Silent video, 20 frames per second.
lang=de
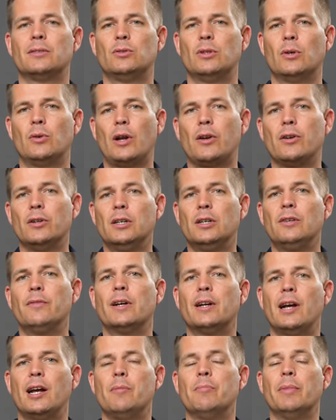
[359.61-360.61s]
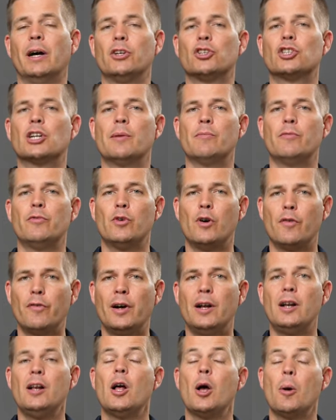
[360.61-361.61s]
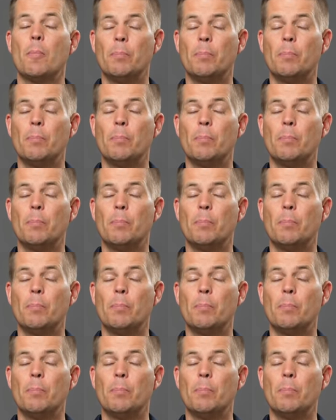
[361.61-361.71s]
du dann irgendwann einen Bandscheibenvorfall